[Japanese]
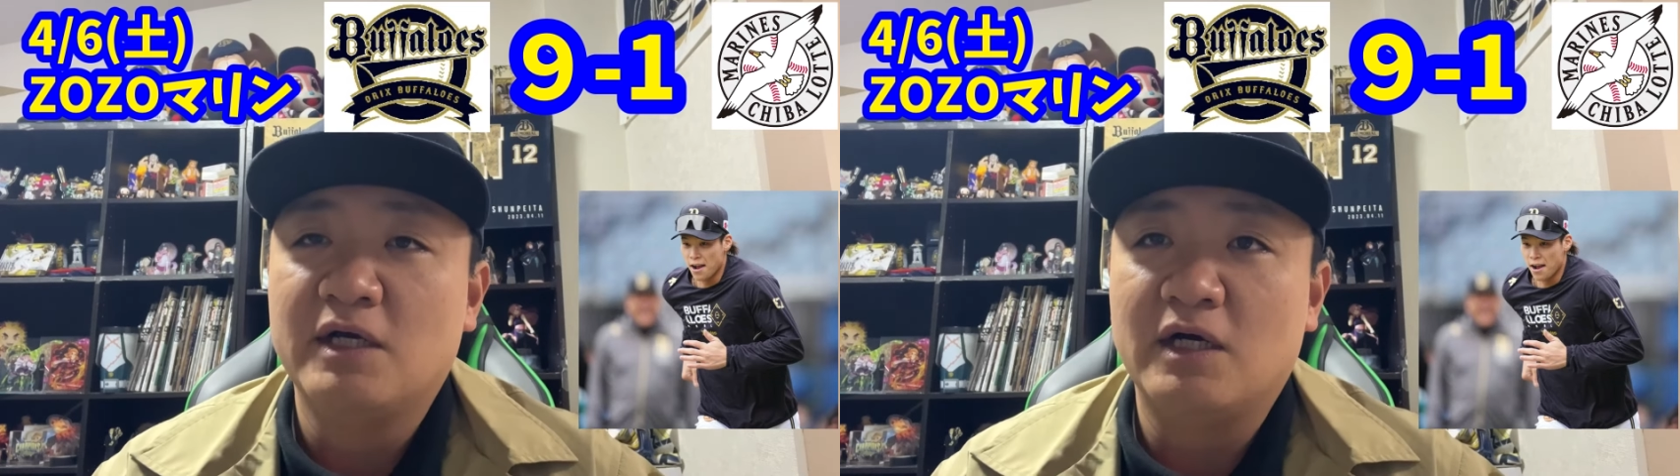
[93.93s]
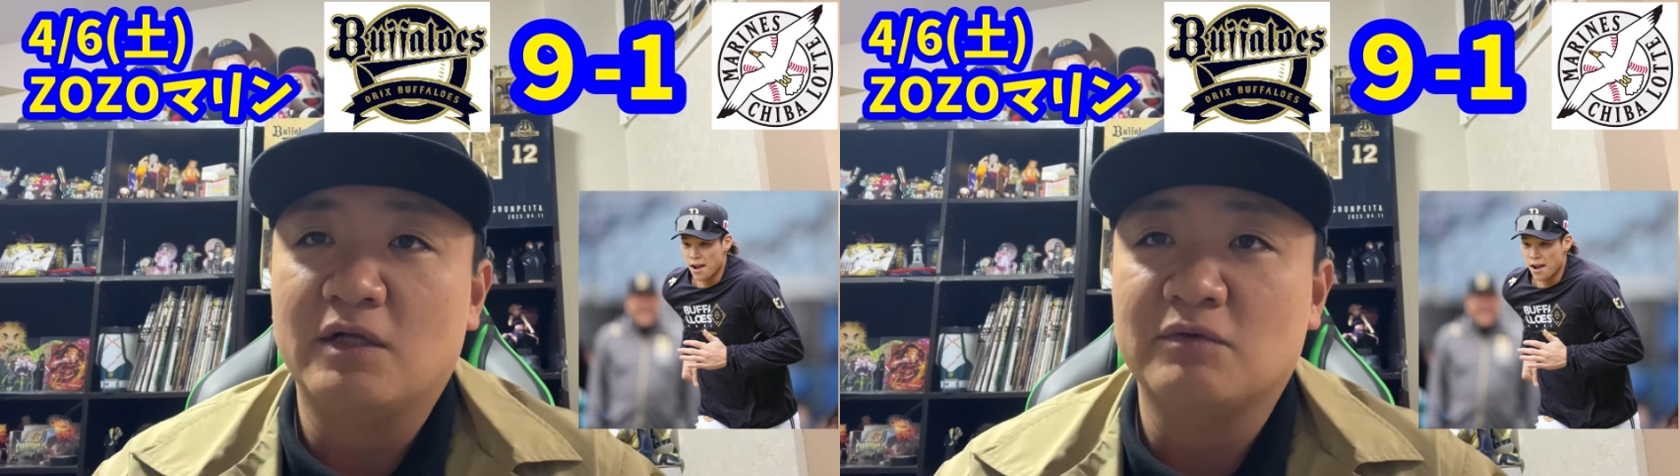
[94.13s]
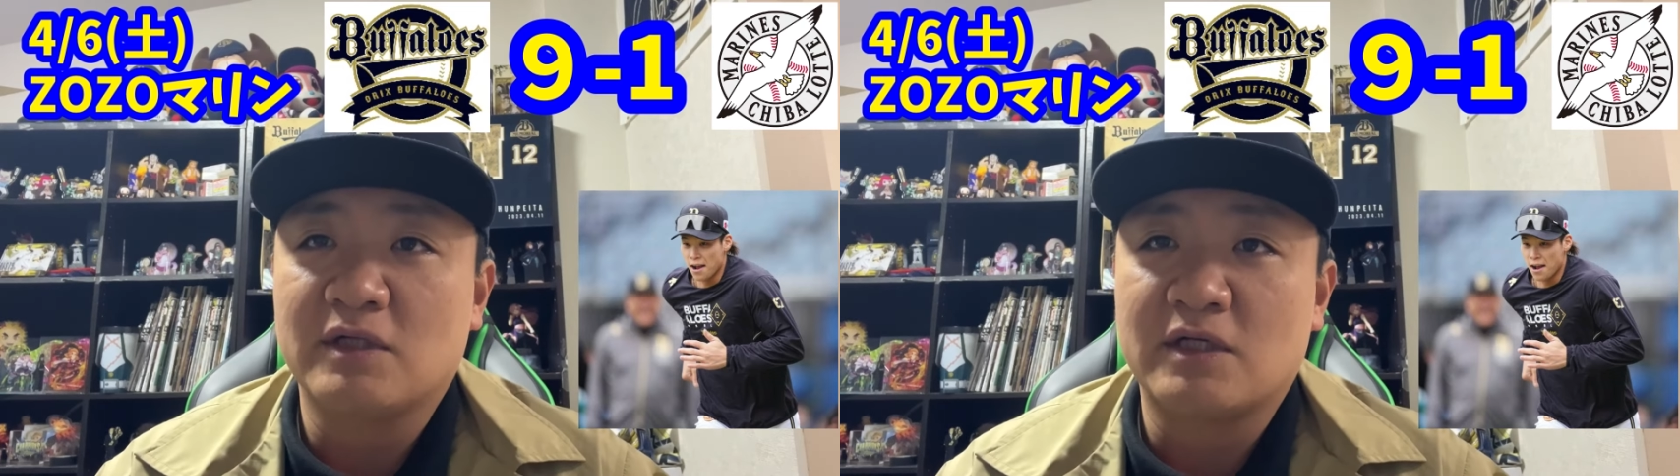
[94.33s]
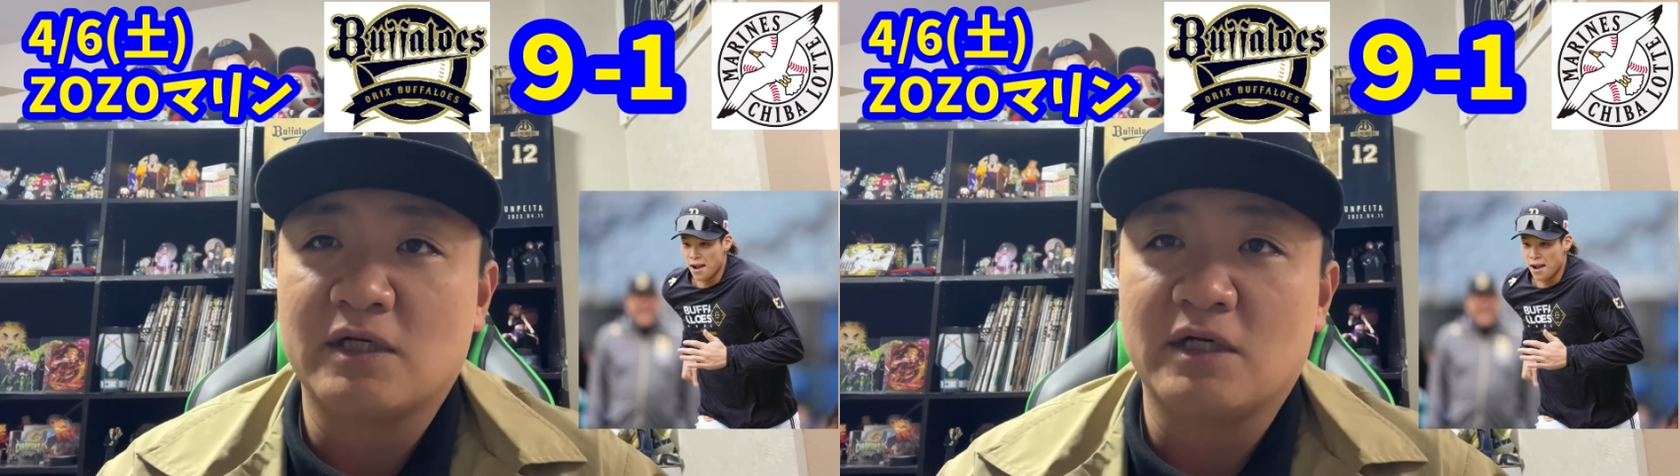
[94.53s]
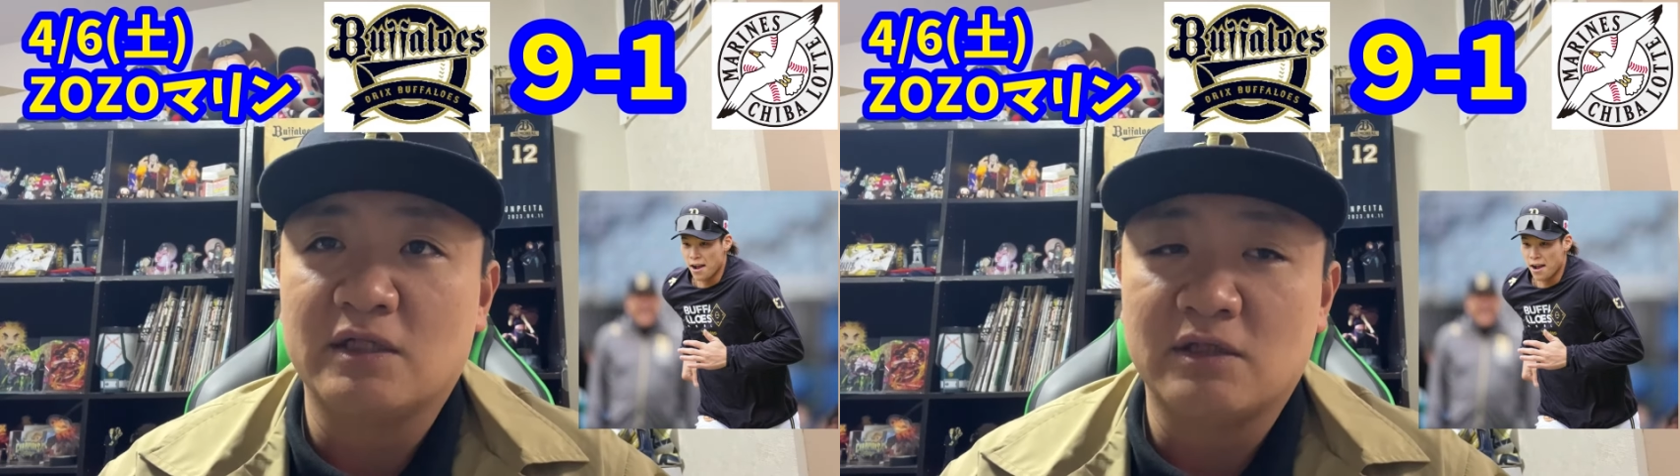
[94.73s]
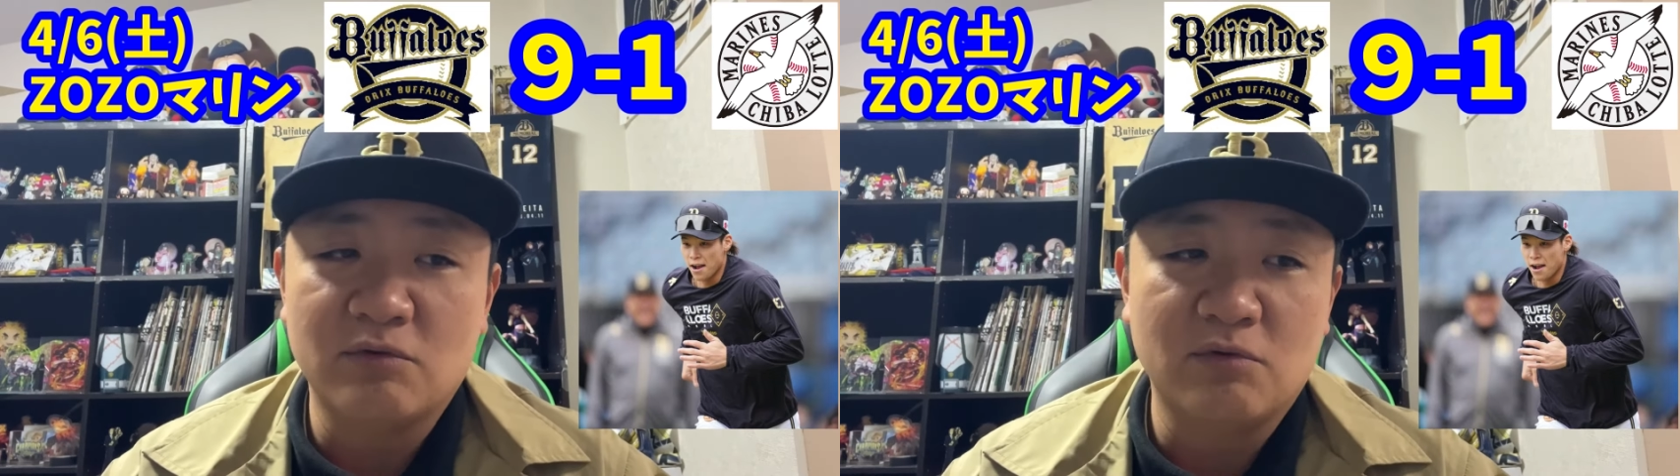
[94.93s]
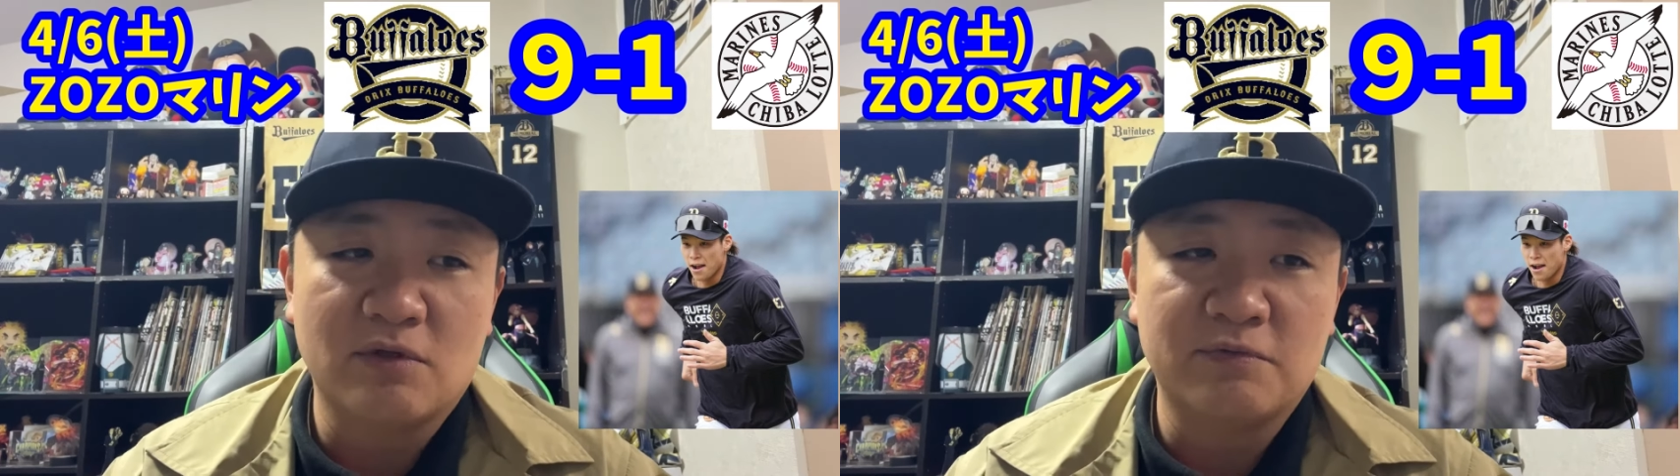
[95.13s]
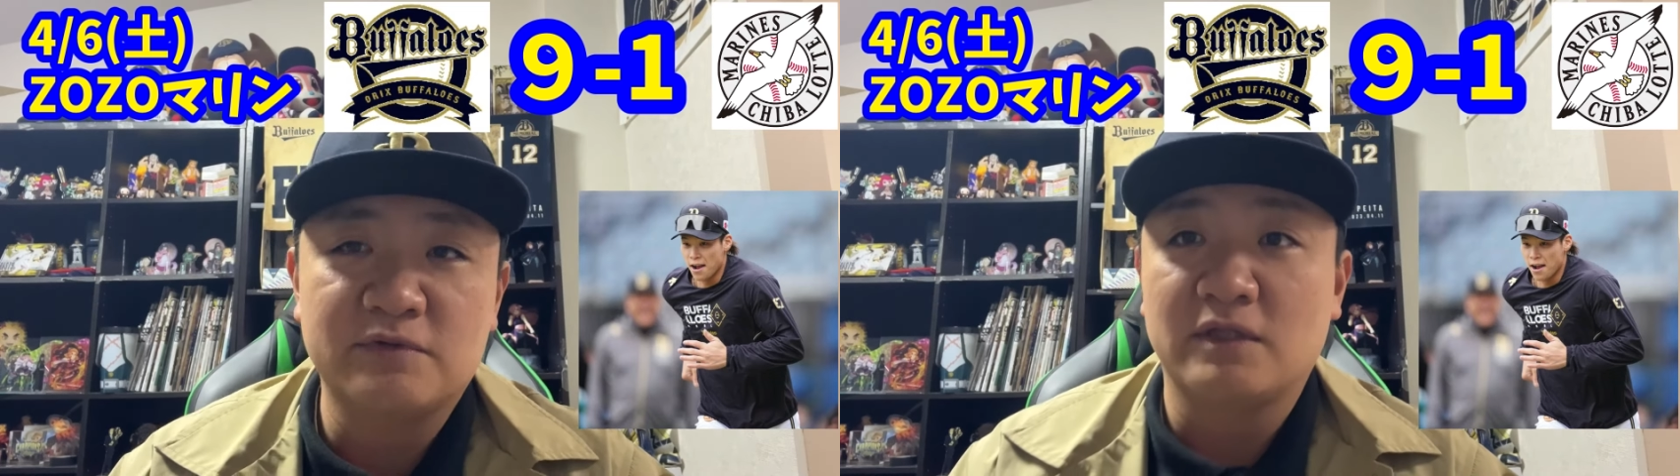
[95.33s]
あの、中川だろうが、
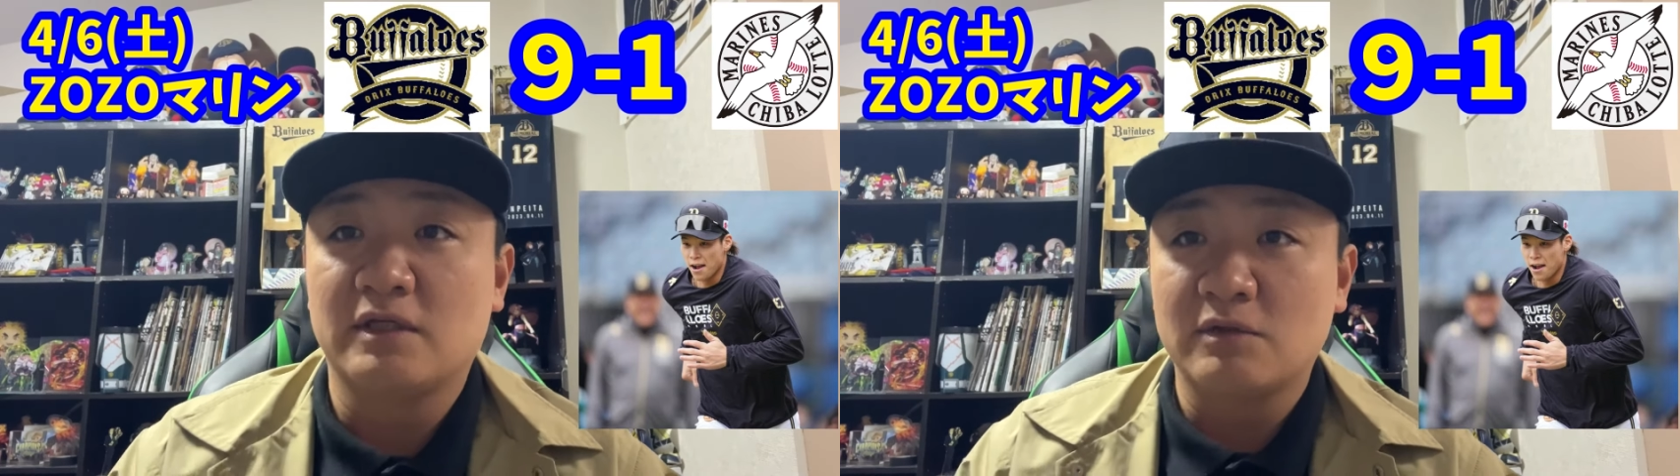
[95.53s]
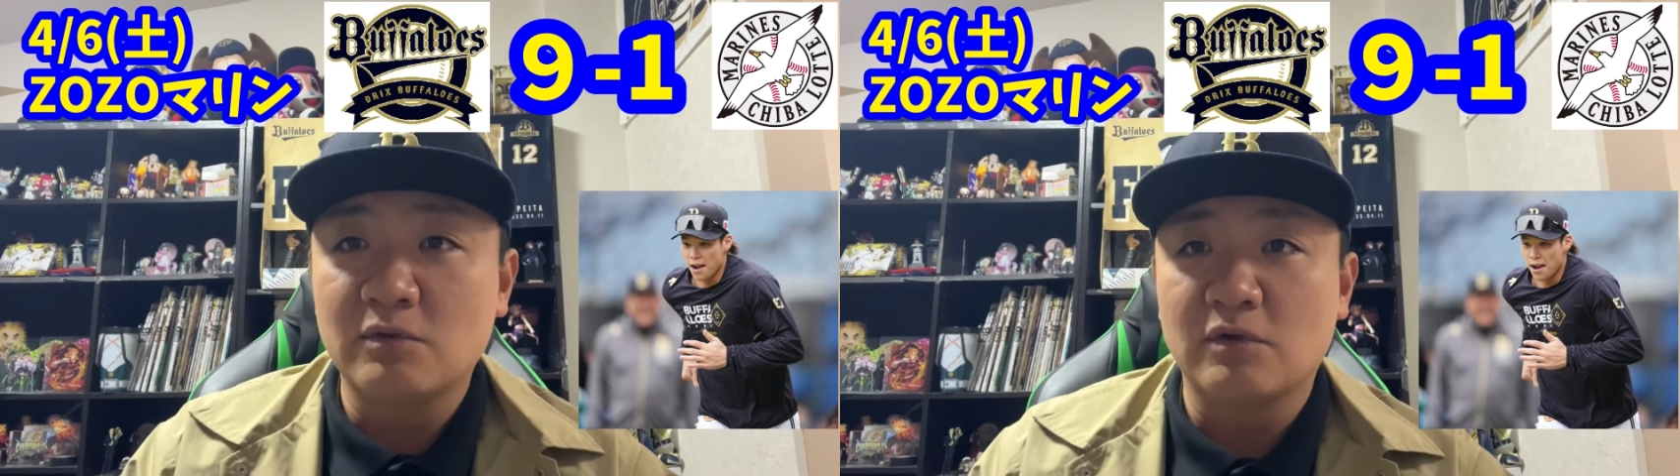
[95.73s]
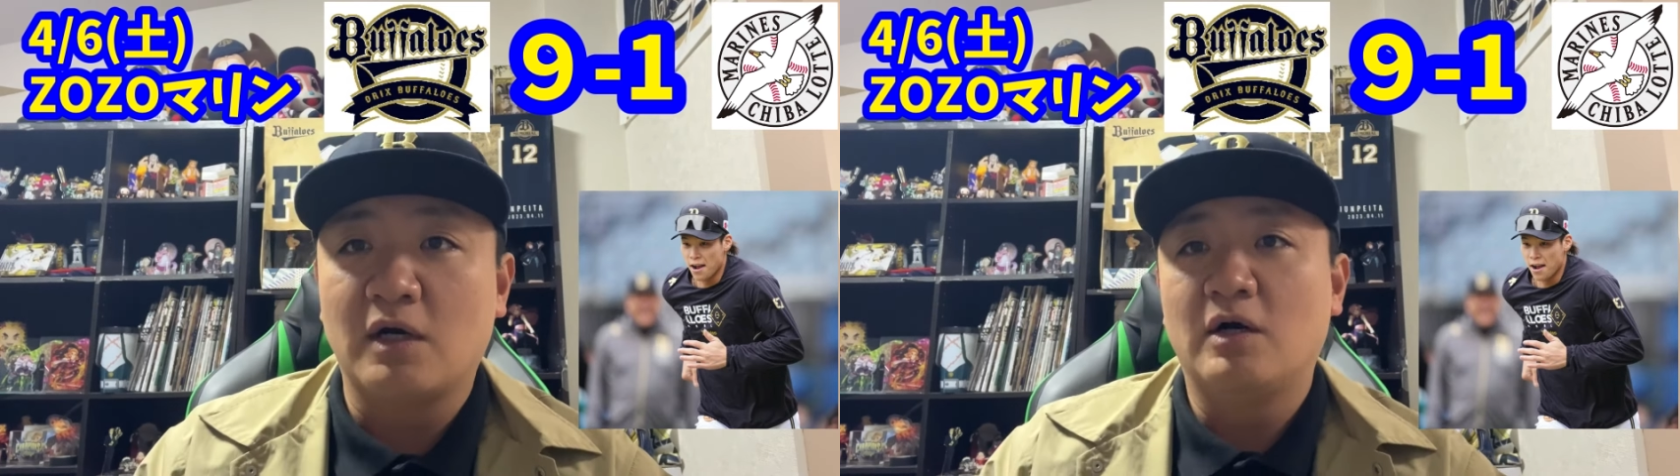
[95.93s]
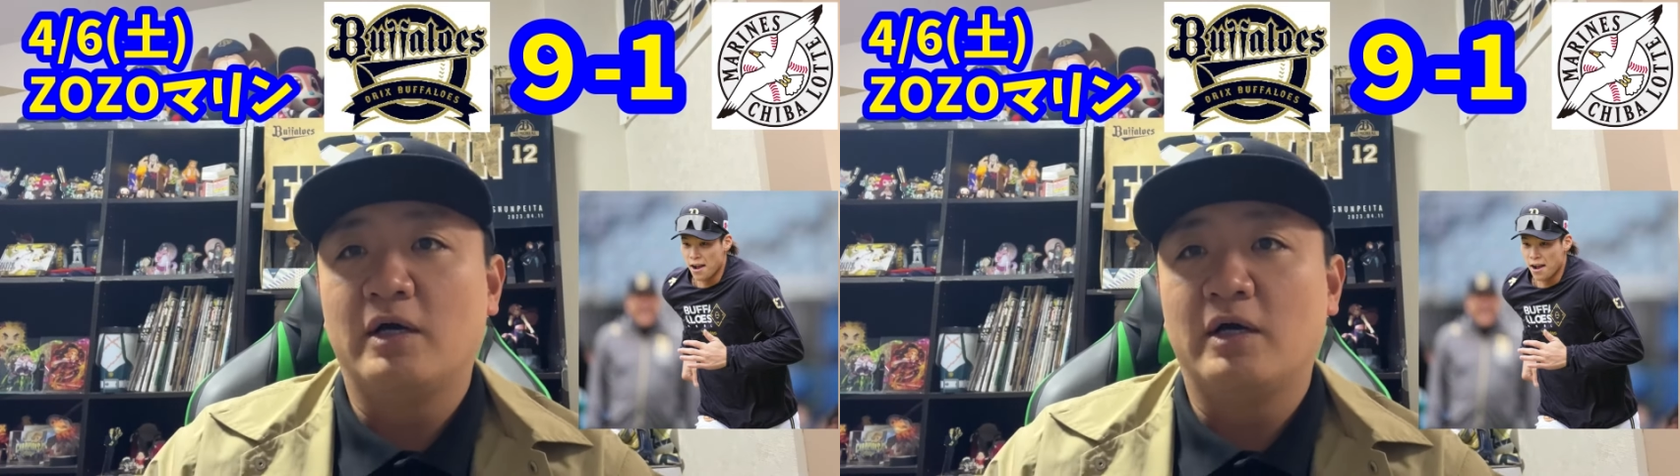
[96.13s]
福田だろうが、